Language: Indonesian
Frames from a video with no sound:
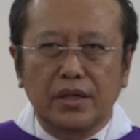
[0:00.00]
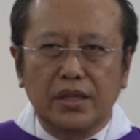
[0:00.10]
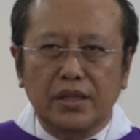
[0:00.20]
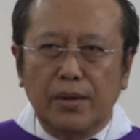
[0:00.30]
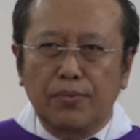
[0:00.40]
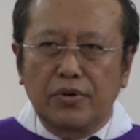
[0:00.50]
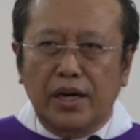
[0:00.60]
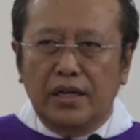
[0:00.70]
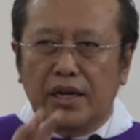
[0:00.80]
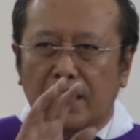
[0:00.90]
Kita
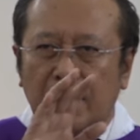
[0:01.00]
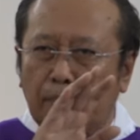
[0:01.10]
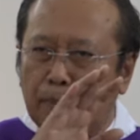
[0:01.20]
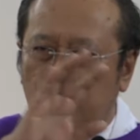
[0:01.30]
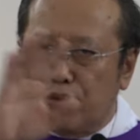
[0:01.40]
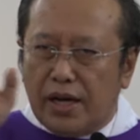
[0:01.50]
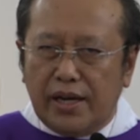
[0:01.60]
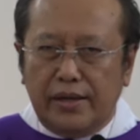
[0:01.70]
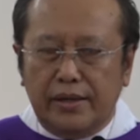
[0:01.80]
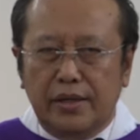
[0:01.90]
bukan karena
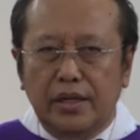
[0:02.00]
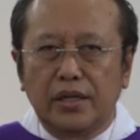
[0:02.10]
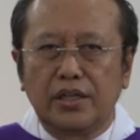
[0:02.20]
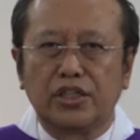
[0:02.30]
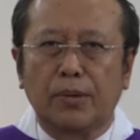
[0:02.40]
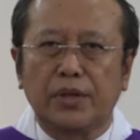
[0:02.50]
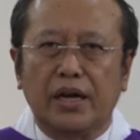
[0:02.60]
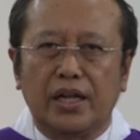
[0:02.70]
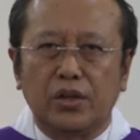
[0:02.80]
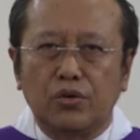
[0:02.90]
kebetulan
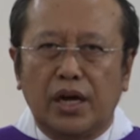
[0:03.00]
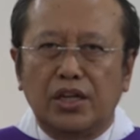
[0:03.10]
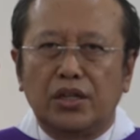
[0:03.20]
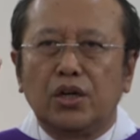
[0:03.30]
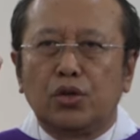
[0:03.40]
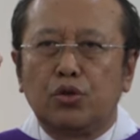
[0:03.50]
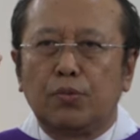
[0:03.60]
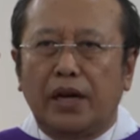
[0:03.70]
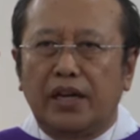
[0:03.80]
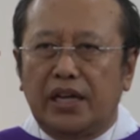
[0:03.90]
diciptakan Tuhan
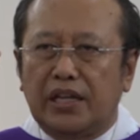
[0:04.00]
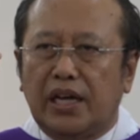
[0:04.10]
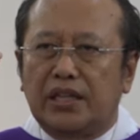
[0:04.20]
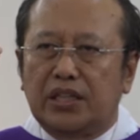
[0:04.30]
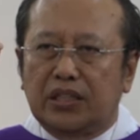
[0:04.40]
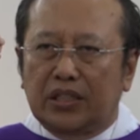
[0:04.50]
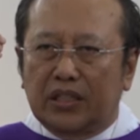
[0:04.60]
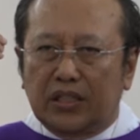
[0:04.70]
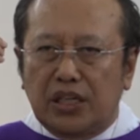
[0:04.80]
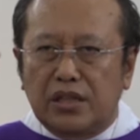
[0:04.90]
supaya kita
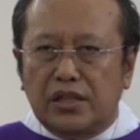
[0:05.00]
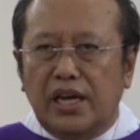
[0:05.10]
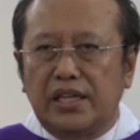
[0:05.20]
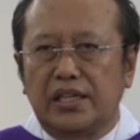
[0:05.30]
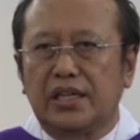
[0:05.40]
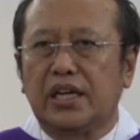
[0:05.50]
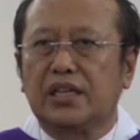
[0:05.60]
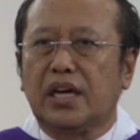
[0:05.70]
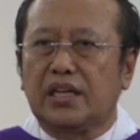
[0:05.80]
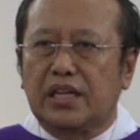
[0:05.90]
dicintai,
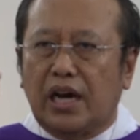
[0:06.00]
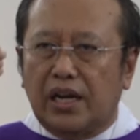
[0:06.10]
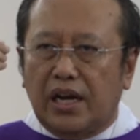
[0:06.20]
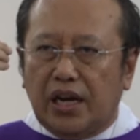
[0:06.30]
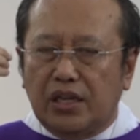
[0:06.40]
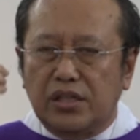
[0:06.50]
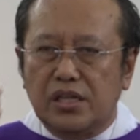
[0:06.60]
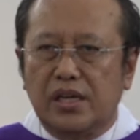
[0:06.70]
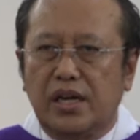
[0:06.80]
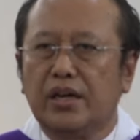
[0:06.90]
kita di karena
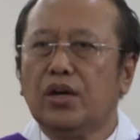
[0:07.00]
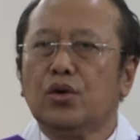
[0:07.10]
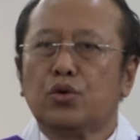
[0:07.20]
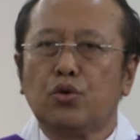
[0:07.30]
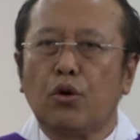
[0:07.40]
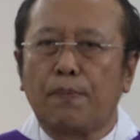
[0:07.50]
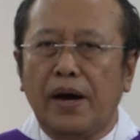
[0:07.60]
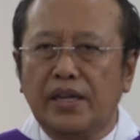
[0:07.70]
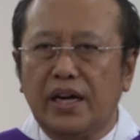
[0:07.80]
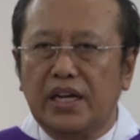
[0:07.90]
kasihnya
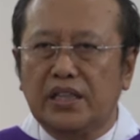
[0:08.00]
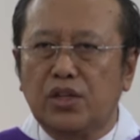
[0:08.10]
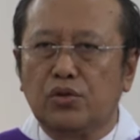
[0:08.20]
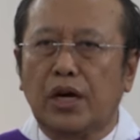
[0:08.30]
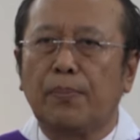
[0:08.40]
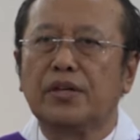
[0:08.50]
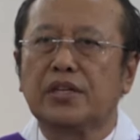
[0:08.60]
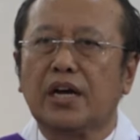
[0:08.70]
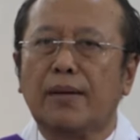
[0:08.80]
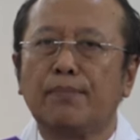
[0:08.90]
supaya kita juga
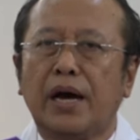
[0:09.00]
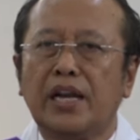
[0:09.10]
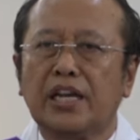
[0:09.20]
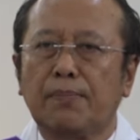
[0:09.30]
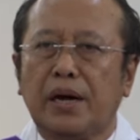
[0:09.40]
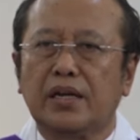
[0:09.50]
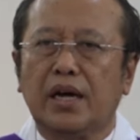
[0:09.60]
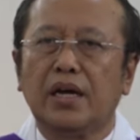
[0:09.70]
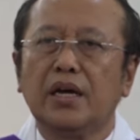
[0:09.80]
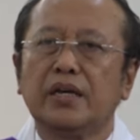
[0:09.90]
bisa kembali
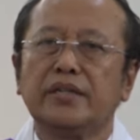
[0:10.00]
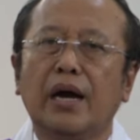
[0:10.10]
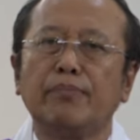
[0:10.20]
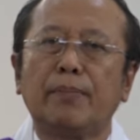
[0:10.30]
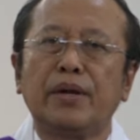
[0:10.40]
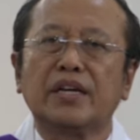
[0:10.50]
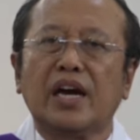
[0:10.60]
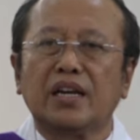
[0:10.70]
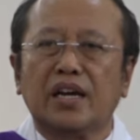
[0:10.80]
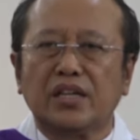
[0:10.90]
kepada yang
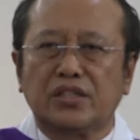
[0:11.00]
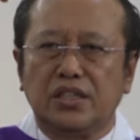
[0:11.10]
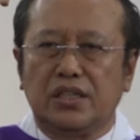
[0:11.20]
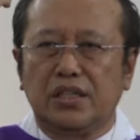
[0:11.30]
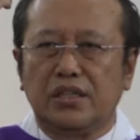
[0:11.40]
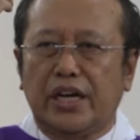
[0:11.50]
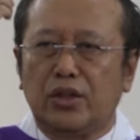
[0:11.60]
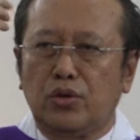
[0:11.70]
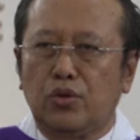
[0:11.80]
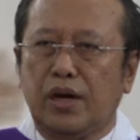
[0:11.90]
memberikan kasih
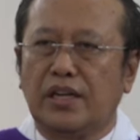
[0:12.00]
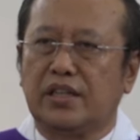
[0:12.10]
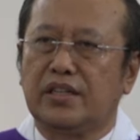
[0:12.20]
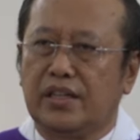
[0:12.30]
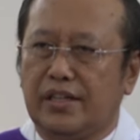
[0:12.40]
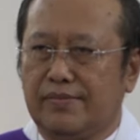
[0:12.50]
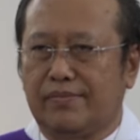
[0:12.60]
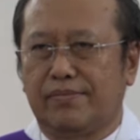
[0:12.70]
yaitu Tuhan sendiri.